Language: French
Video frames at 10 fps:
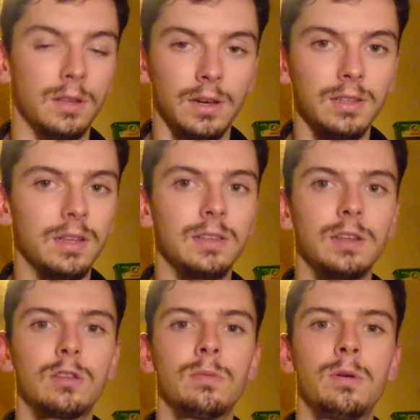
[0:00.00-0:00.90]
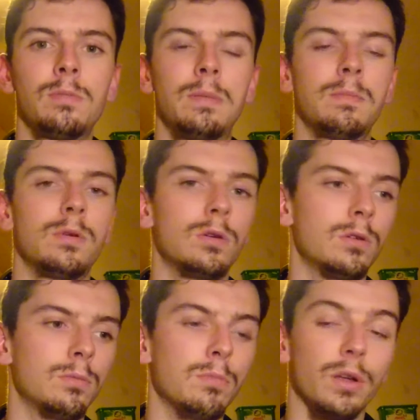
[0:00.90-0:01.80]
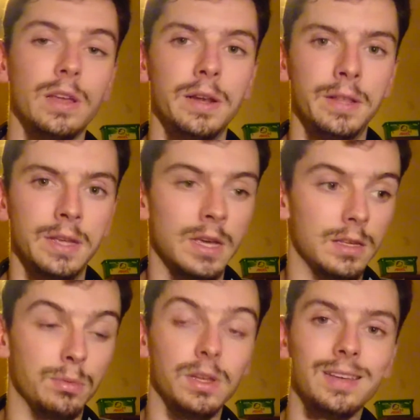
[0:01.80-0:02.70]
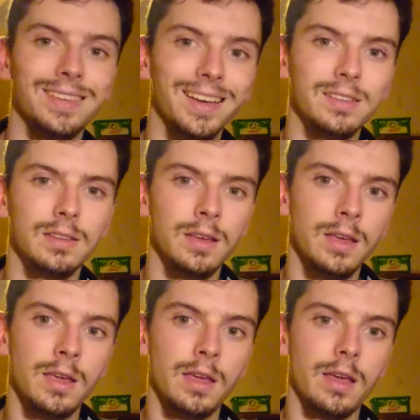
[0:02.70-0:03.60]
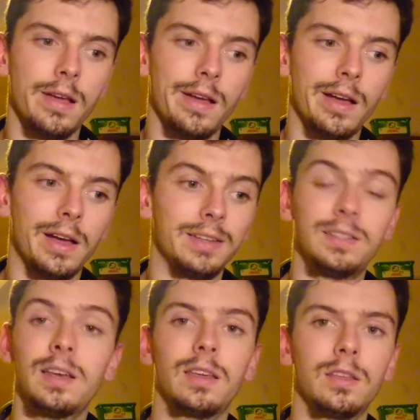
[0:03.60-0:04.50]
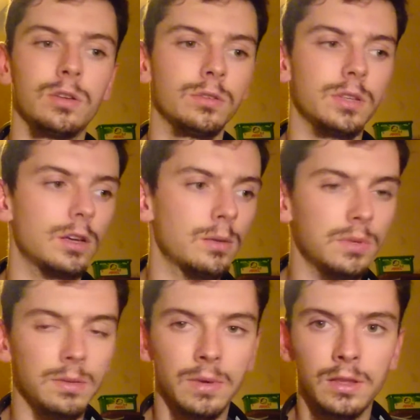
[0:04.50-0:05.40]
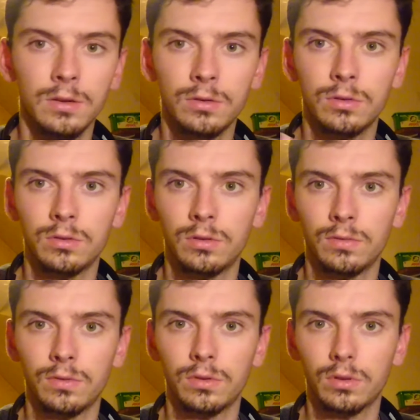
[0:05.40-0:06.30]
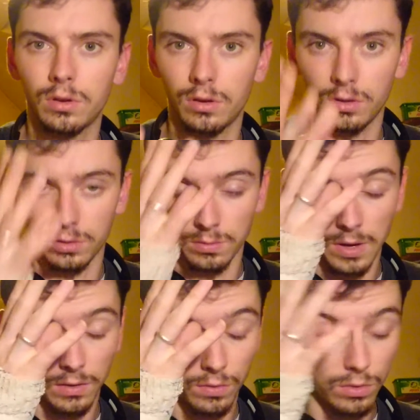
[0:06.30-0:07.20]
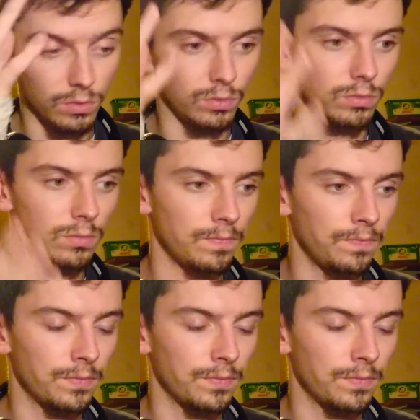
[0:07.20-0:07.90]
Là, c'est exactement le même euh, bordel. C'est pour ça que ça reste assez inquiétant. C'est comme si maintenant, dans votre smartphone ou